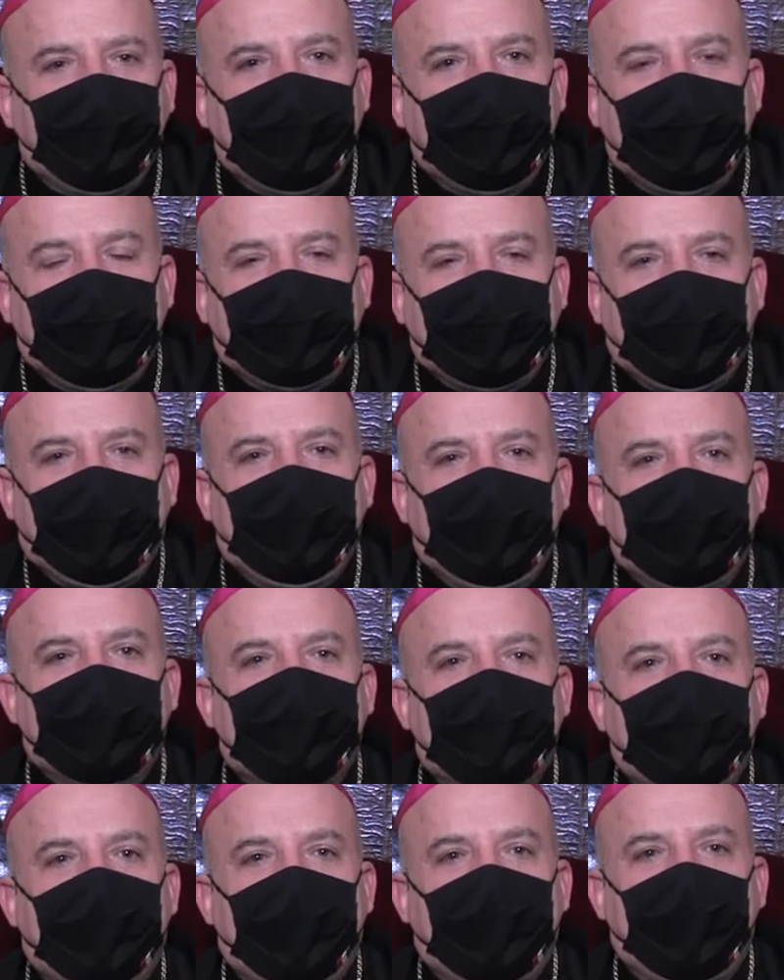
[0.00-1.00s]
il Natale
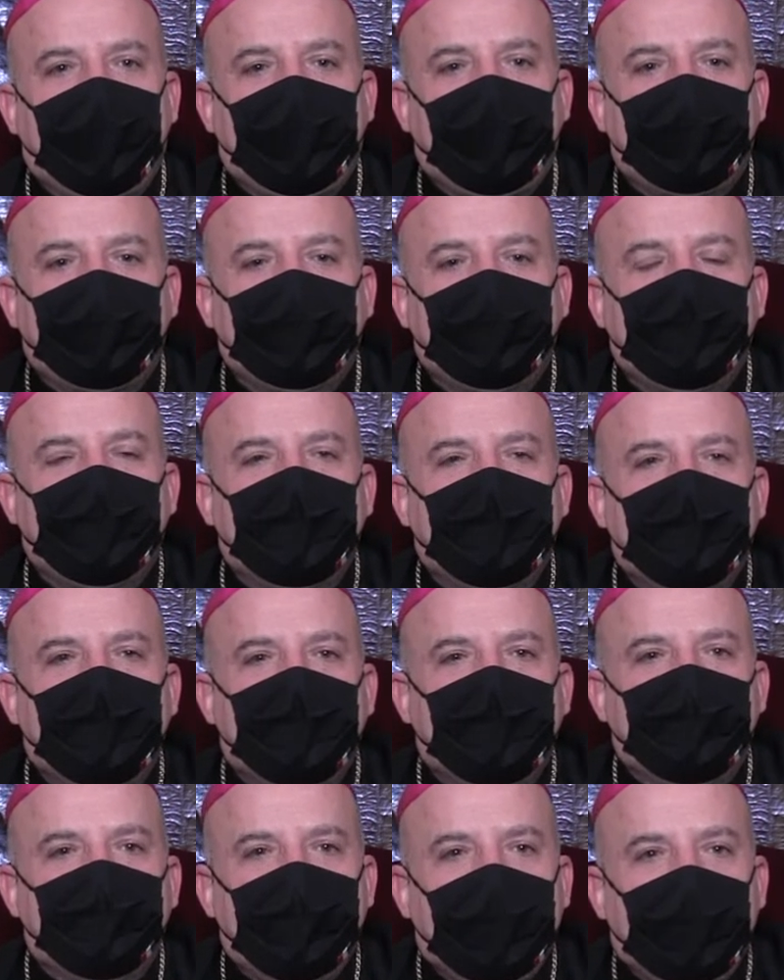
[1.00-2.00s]
sarà
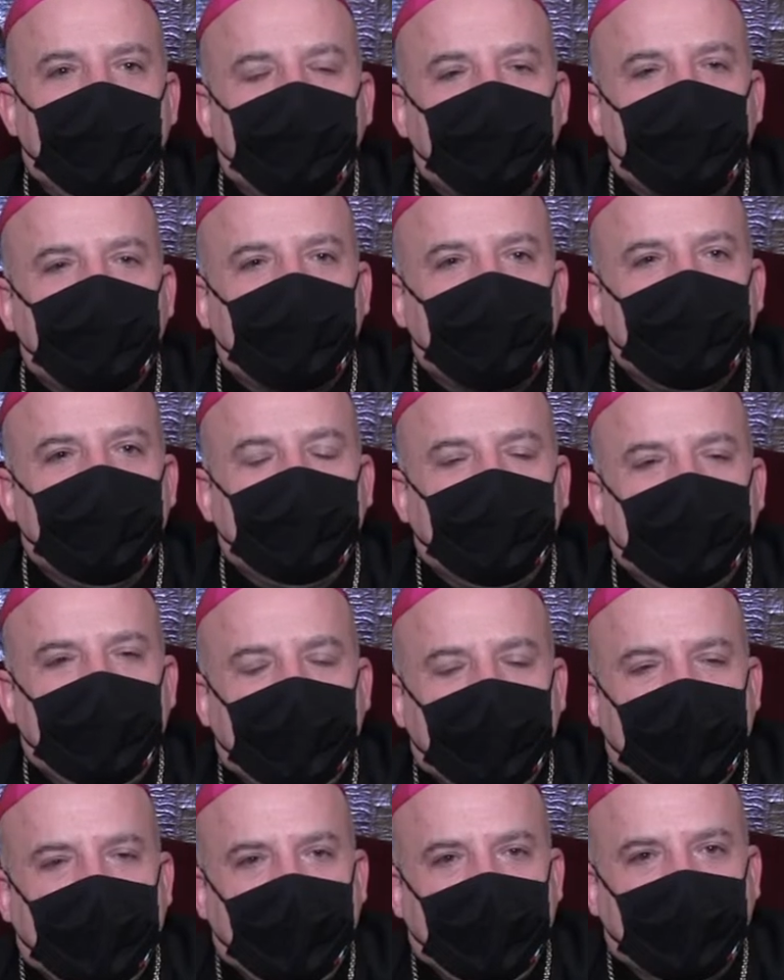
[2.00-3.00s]
meno
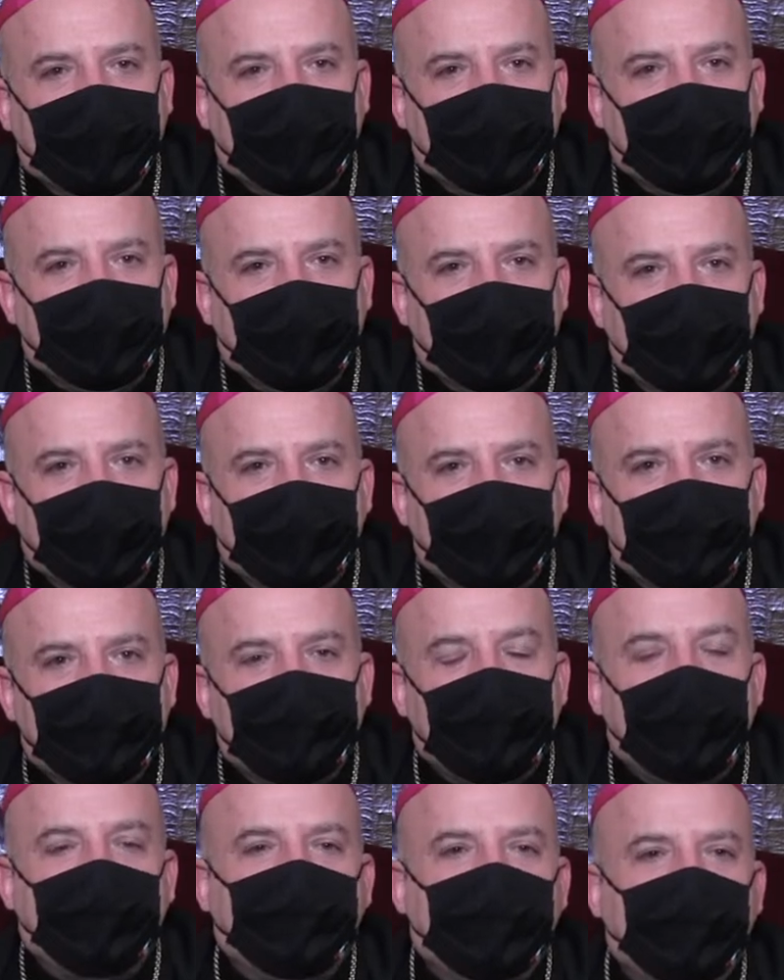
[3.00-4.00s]
scintillante
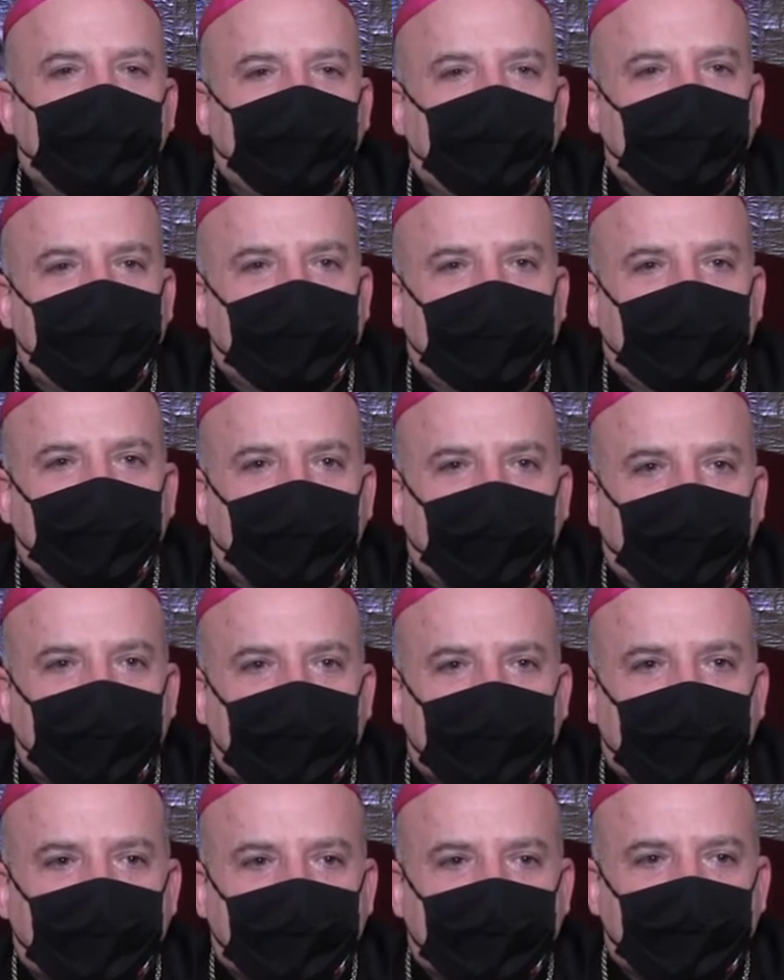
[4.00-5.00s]
ma più
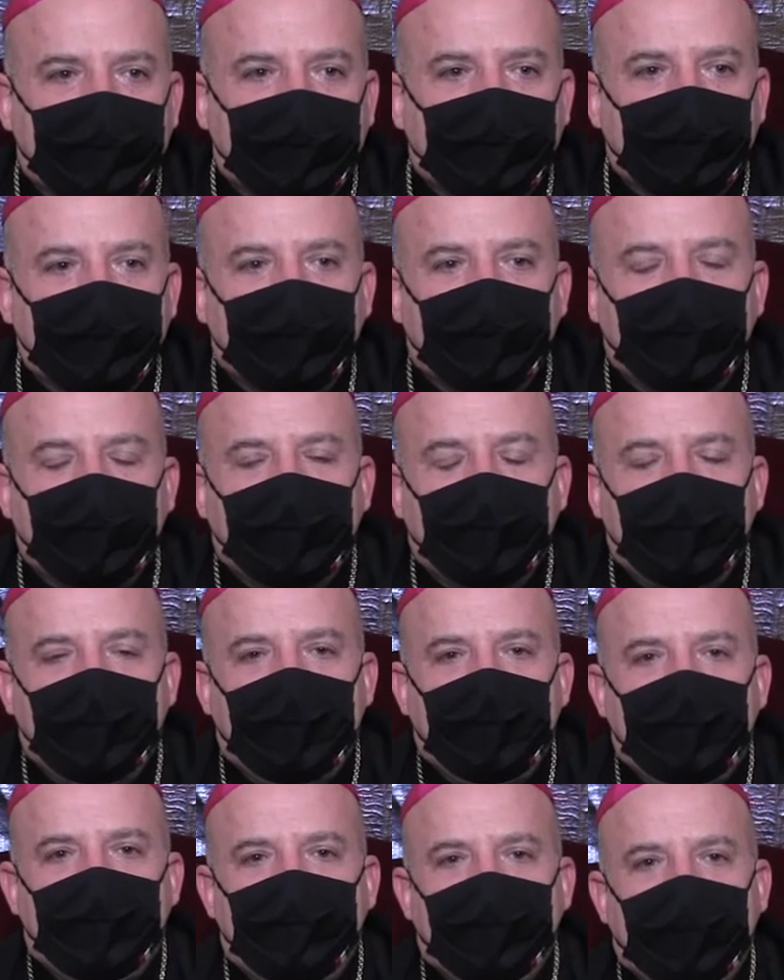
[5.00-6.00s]
luminoso.
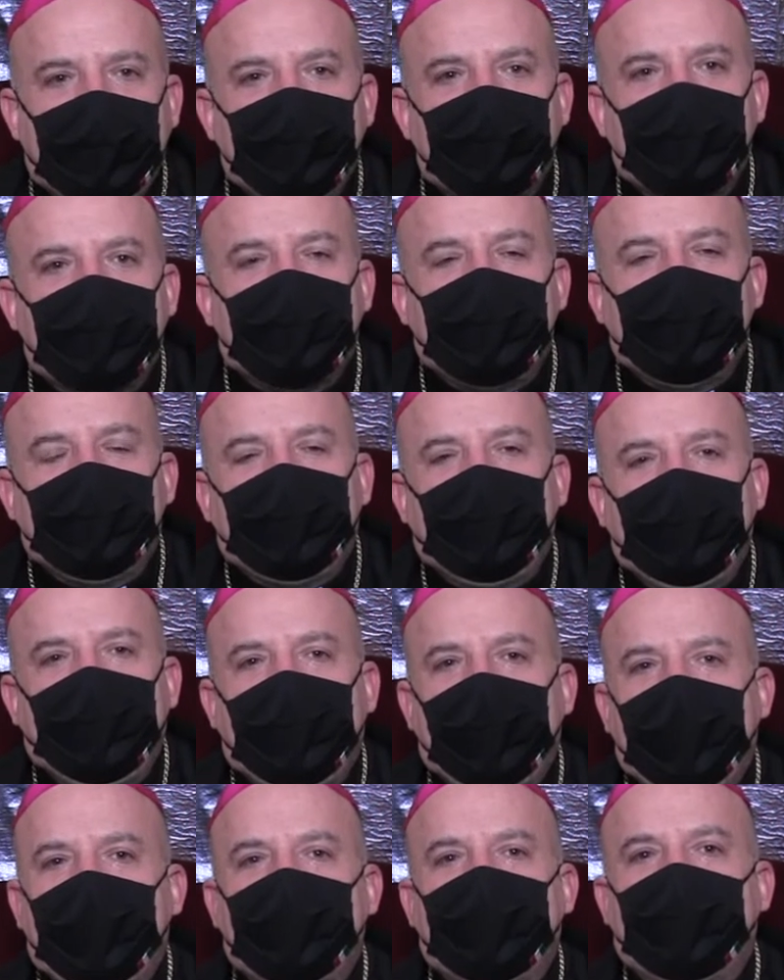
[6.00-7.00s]
Meno
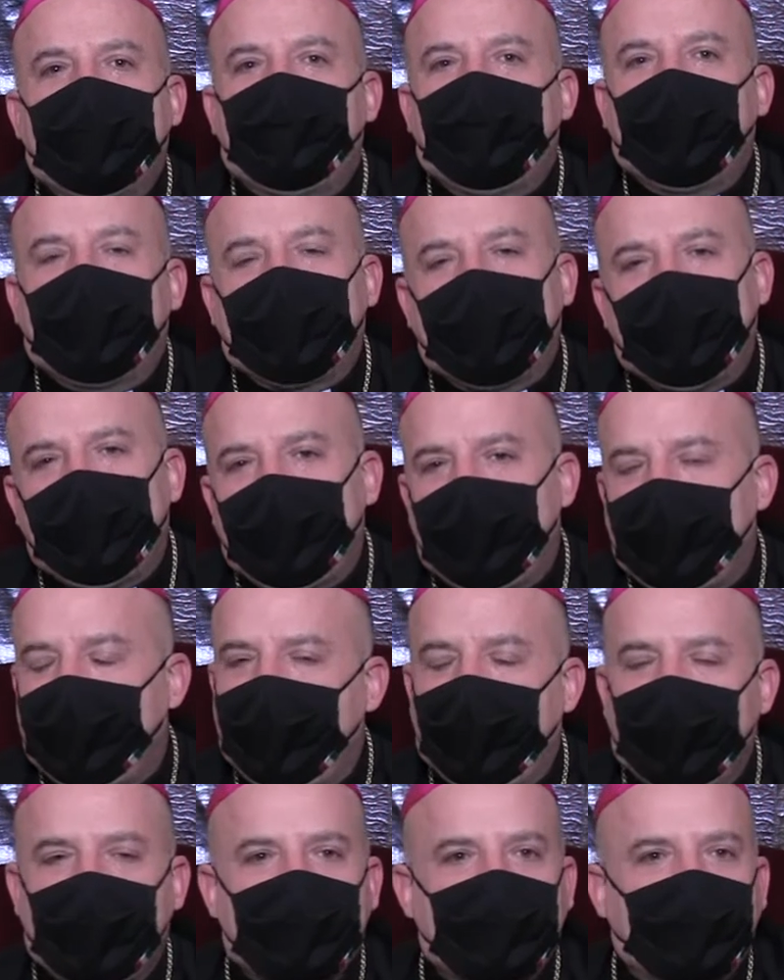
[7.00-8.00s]
scintillante perché
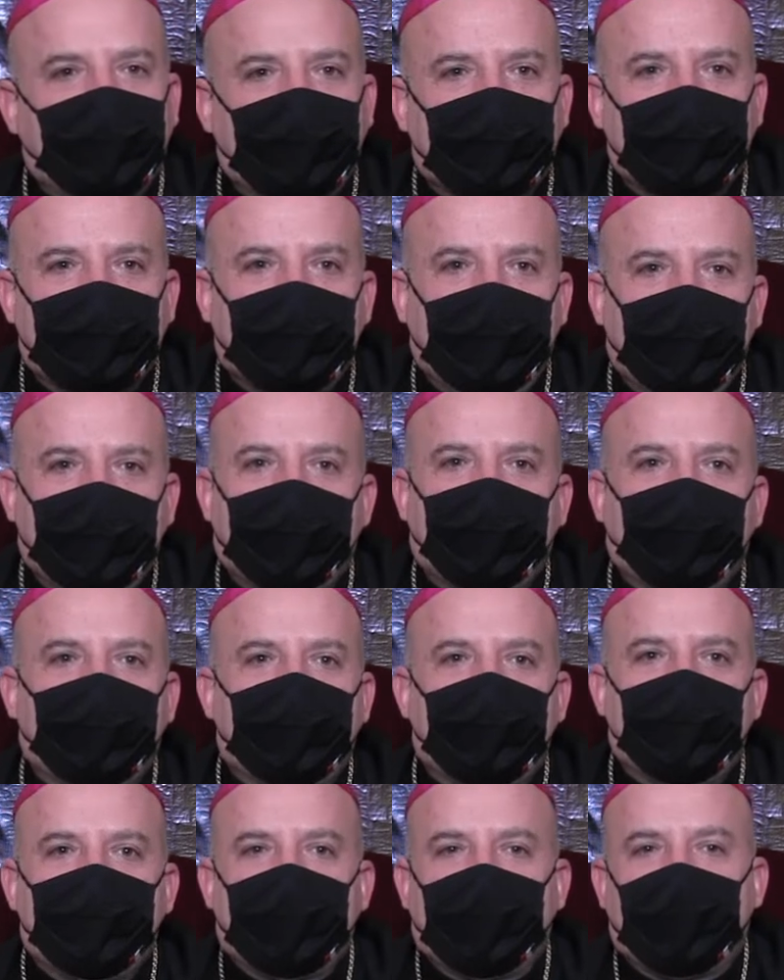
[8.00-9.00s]
le risorse
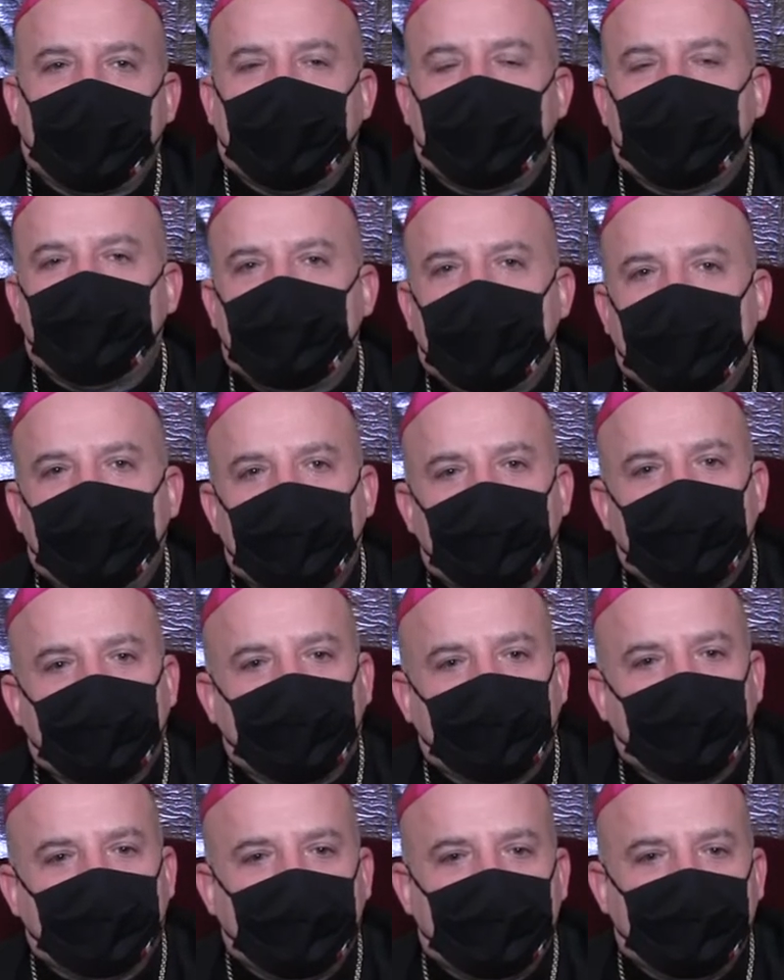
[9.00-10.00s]
economiche che abbiamo
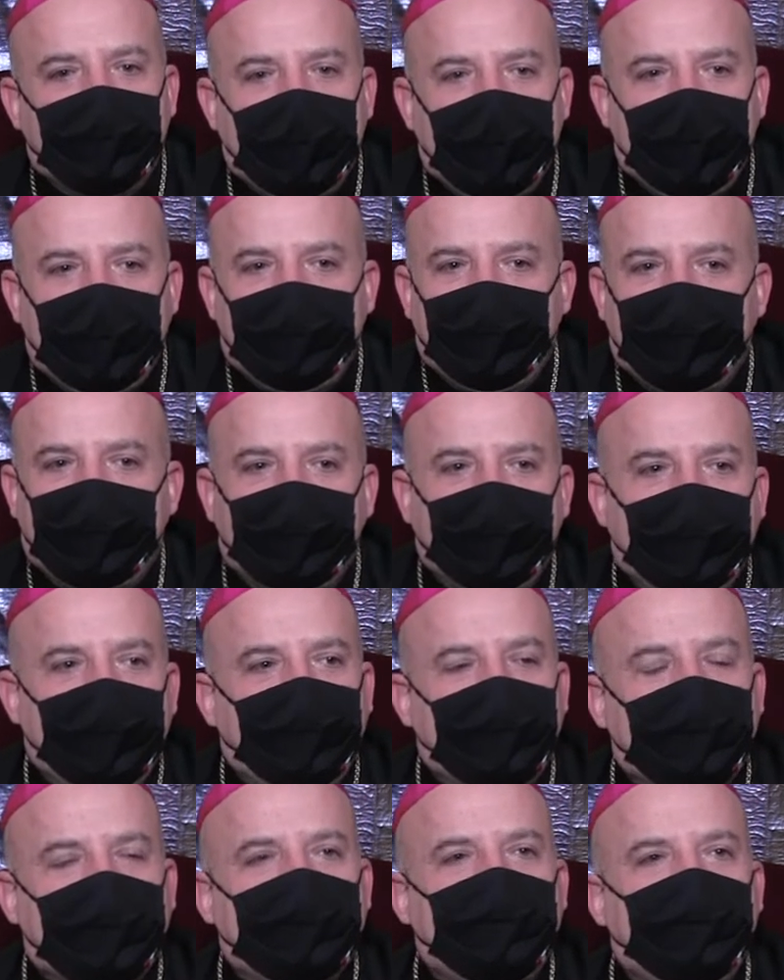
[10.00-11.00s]
sono di meno, le
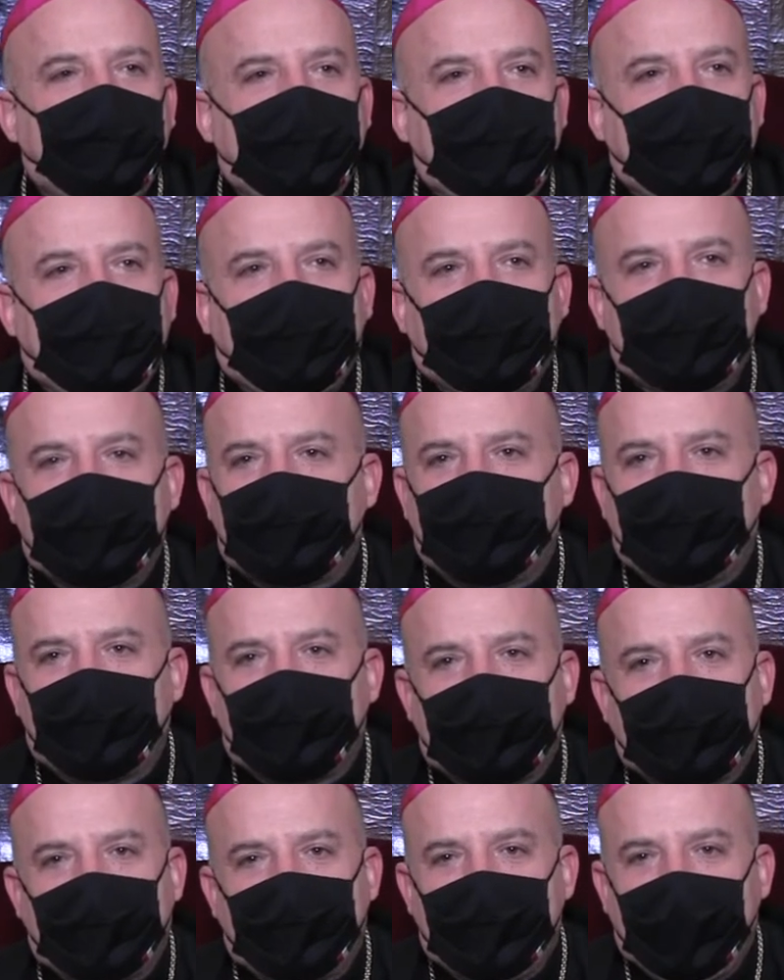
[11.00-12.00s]
possibilità di
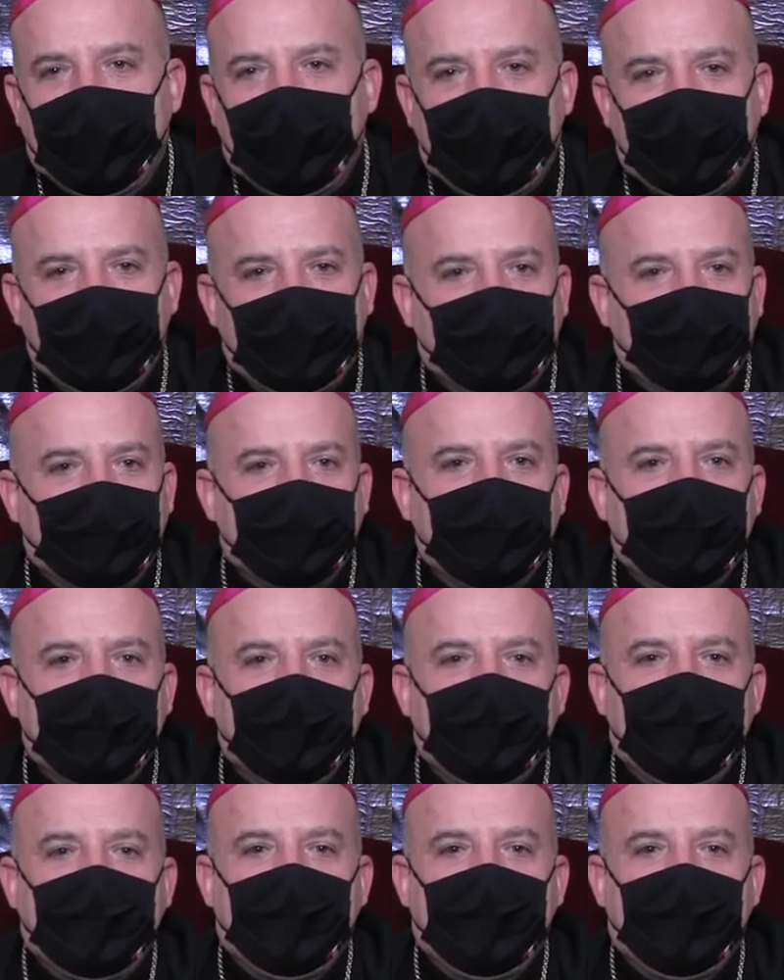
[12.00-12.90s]
spostamento,